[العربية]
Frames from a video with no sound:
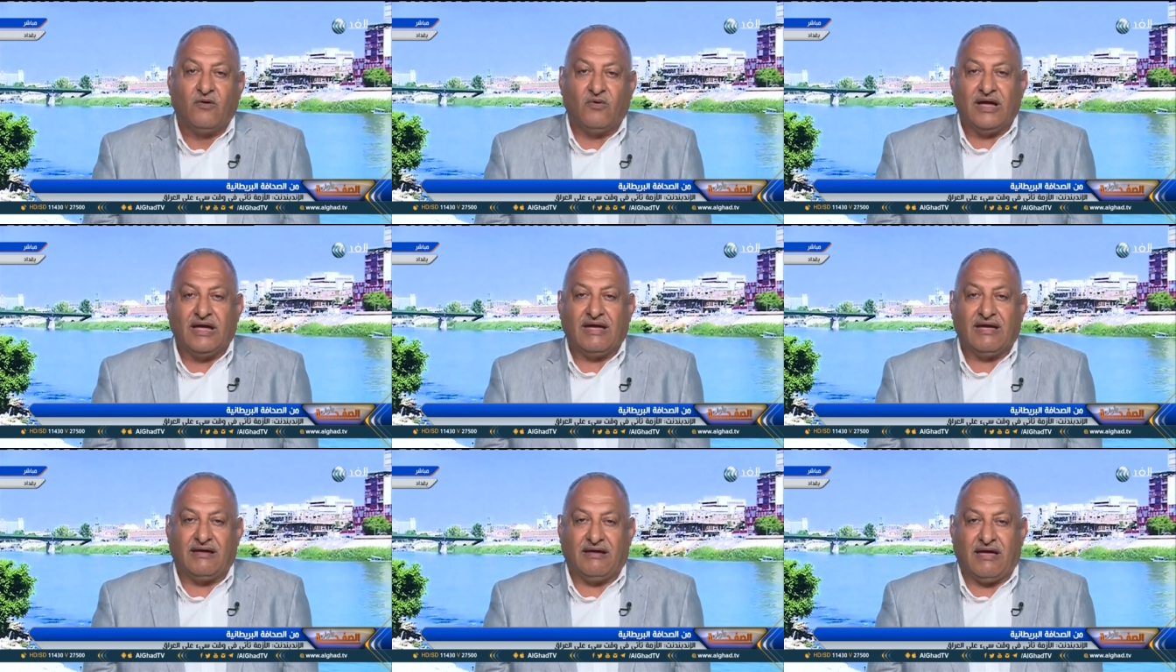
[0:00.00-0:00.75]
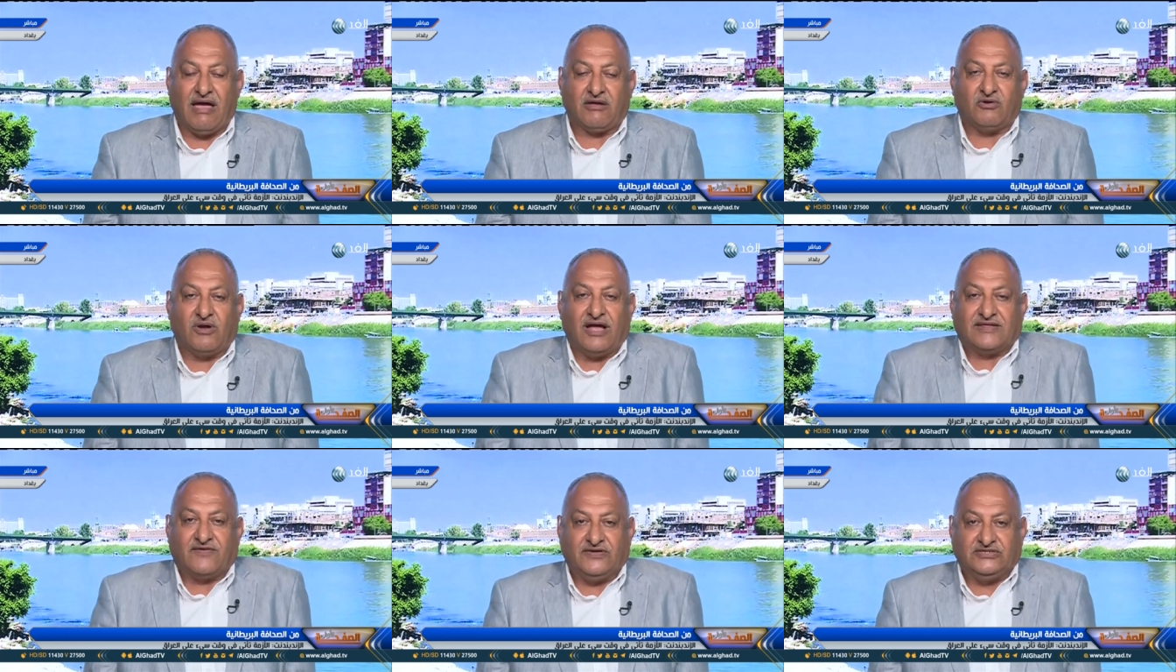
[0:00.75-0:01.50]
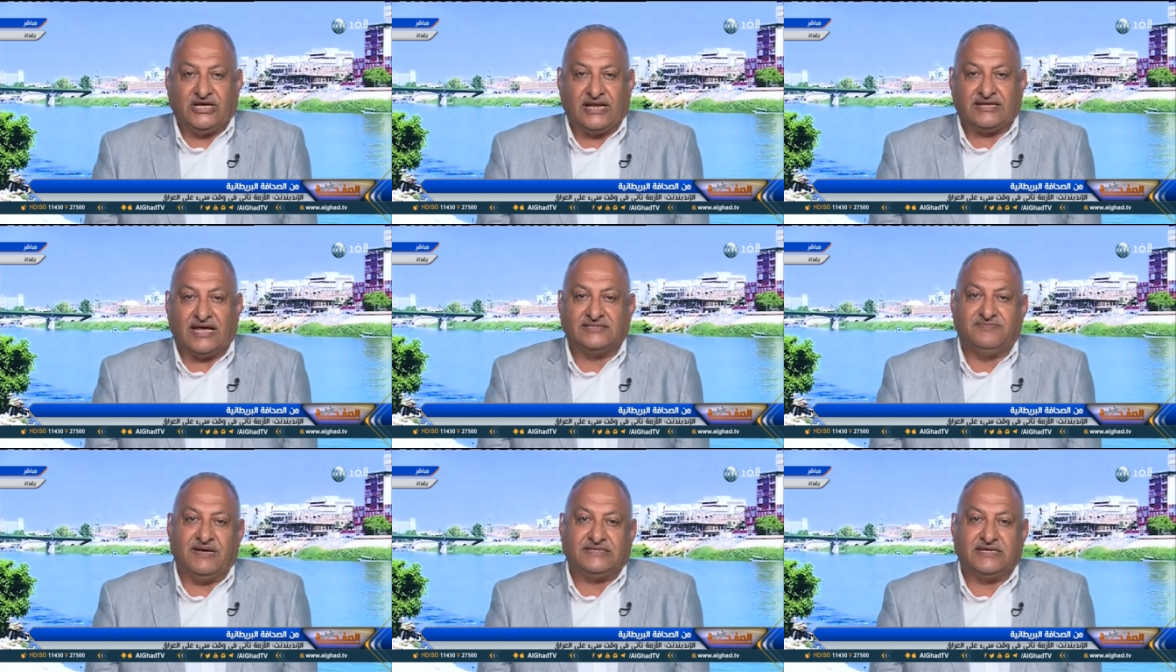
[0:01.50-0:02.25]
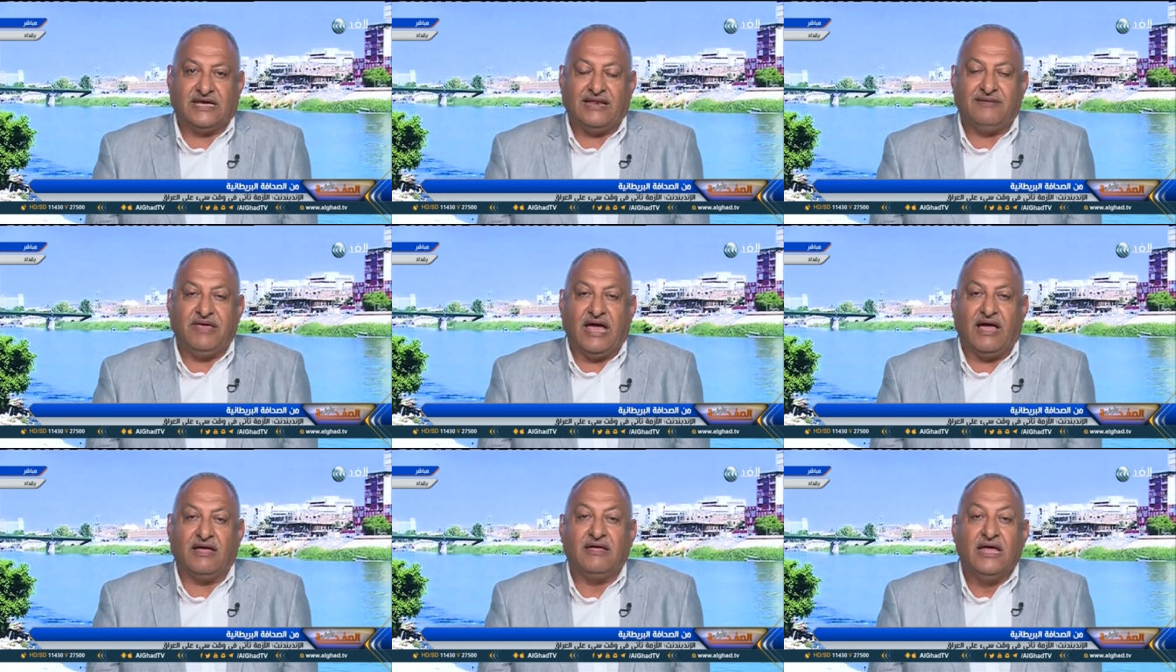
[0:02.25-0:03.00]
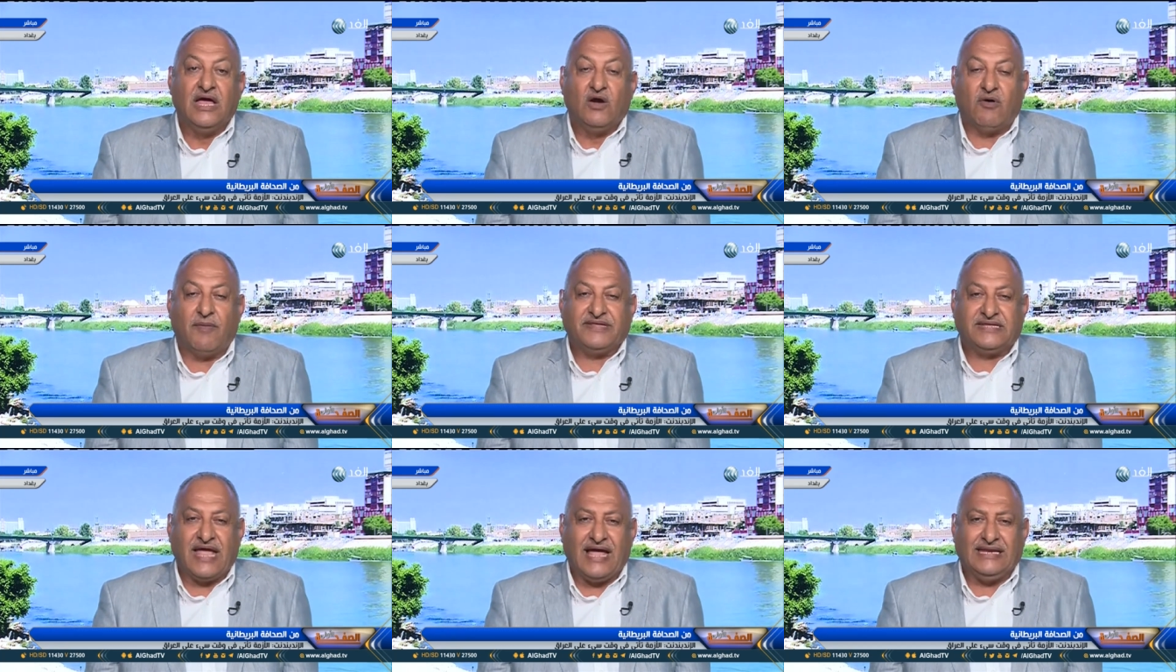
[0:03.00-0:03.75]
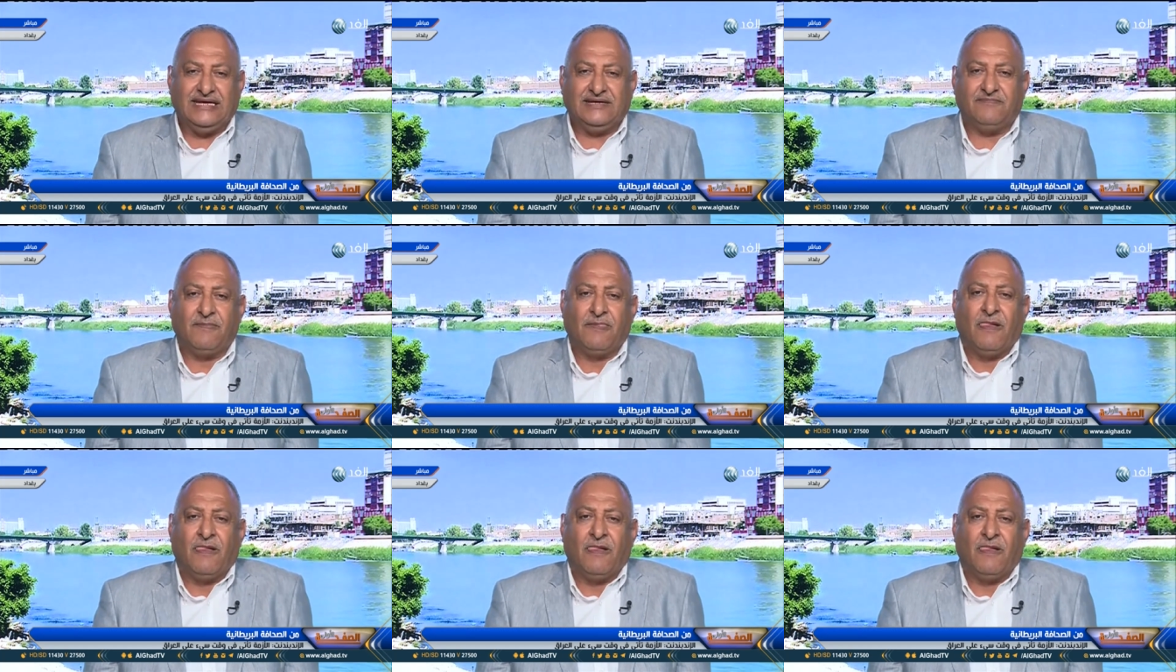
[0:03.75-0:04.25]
وآخرها تفجرت أزمة المياه وبالتالي